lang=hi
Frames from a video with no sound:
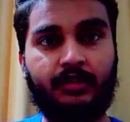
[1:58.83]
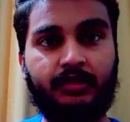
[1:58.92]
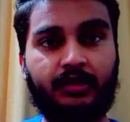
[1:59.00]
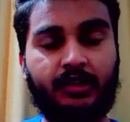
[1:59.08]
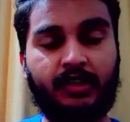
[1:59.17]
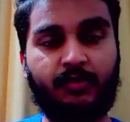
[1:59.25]
इस
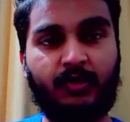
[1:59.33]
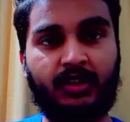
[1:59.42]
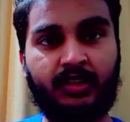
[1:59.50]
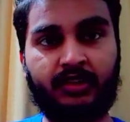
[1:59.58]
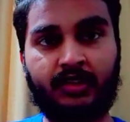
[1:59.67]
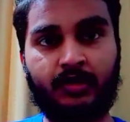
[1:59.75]
तरह ये
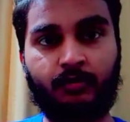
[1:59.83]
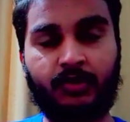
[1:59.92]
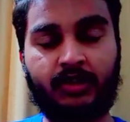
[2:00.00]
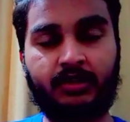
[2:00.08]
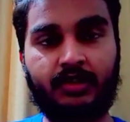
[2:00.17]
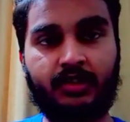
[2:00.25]
पाकिस्तान
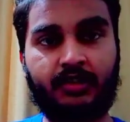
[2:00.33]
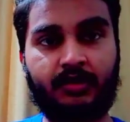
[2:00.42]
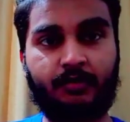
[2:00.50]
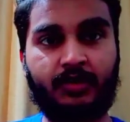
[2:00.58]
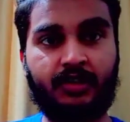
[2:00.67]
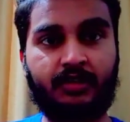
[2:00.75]
पाँच रन से
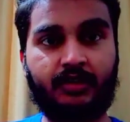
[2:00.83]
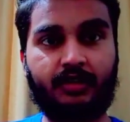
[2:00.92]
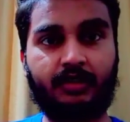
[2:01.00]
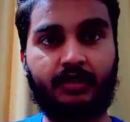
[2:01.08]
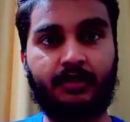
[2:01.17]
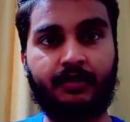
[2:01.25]
मैच
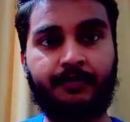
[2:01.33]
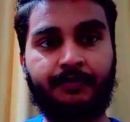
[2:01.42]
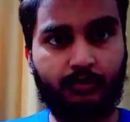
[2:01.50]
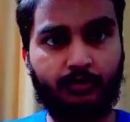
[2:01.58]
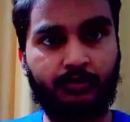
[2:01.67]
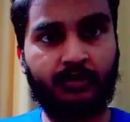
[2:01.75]
हार गया
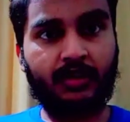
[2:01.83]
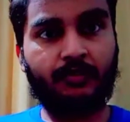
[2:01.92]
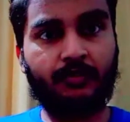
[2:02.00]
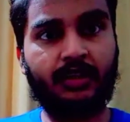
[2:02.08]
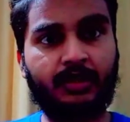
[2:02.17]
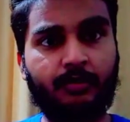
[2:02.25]
दूसरा
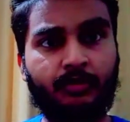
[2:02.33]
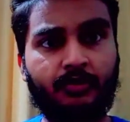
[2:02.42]
वर्ल्ड कप